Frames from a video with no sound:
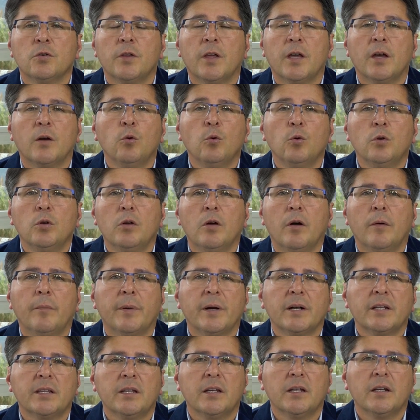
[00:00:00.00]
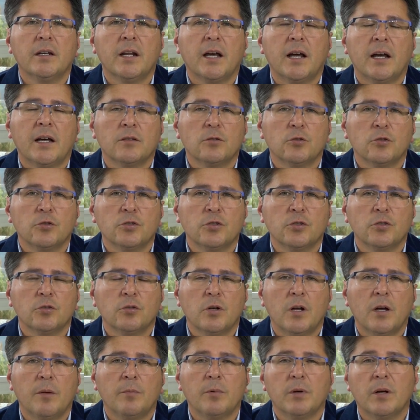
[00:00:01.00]
de julio a partir de las 14
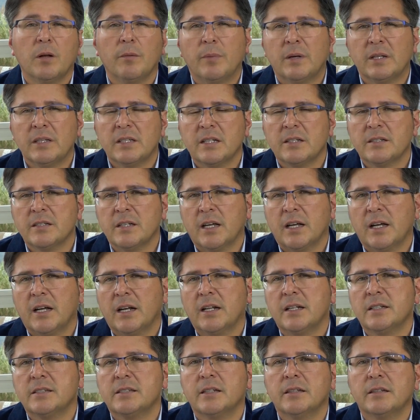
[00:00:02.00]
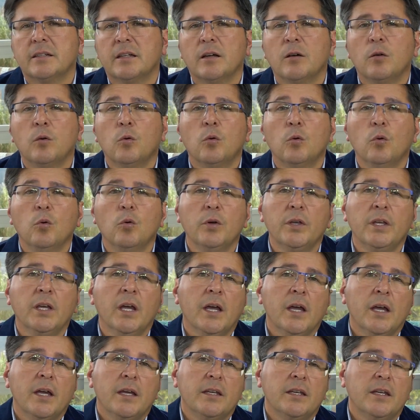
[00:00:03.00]
horas por la pantalla de Canal 7 de Jujuy
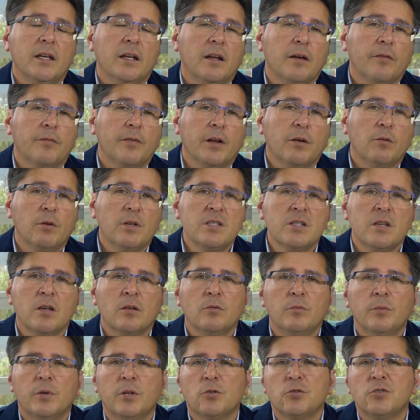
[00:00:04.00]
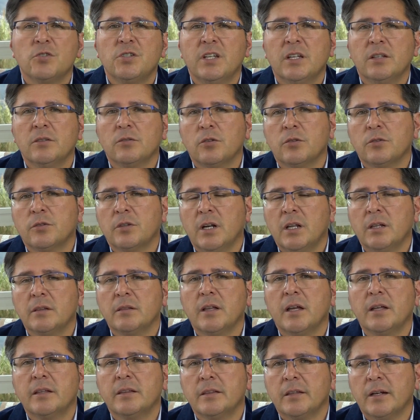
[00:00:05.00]
y en la frecuencia número
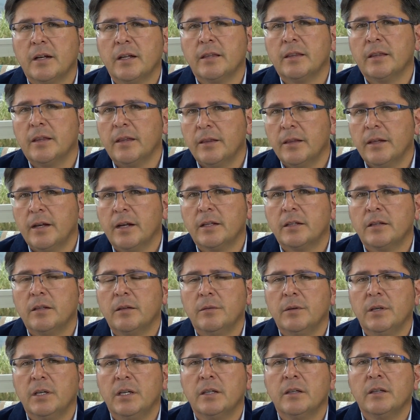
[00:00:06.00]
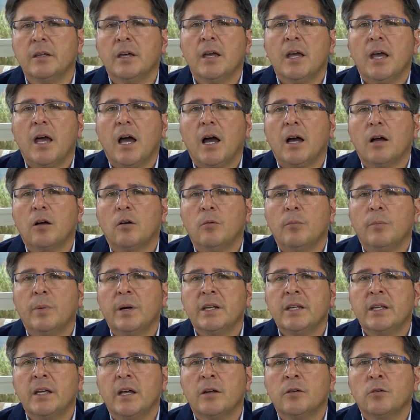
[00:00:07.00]
133 de DirecTV,
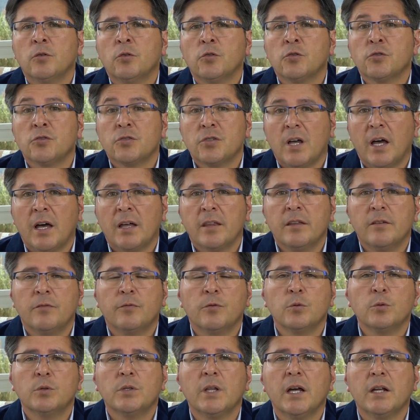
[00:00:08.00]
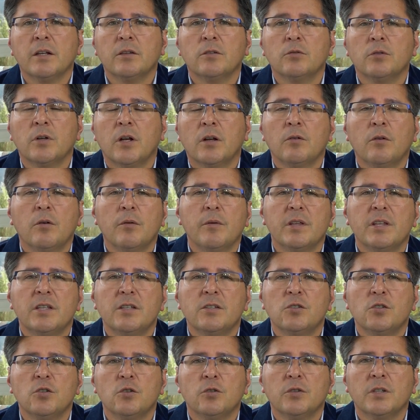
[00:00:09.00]
acompañanos a disfrutar de una nueva
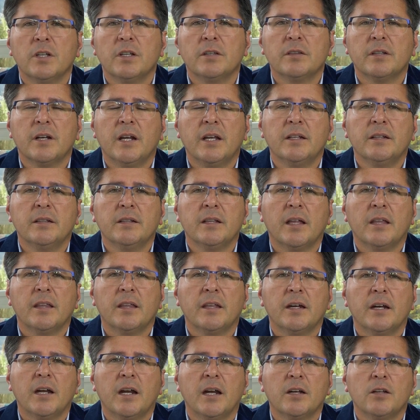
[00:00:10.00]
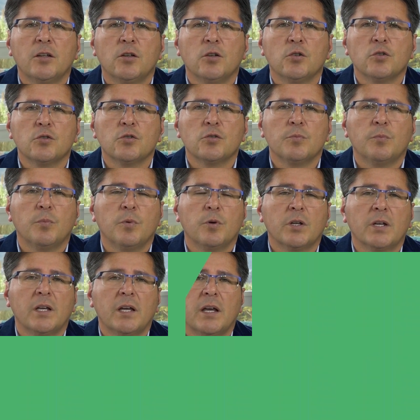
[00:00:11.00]
edición de 30 denarios, porque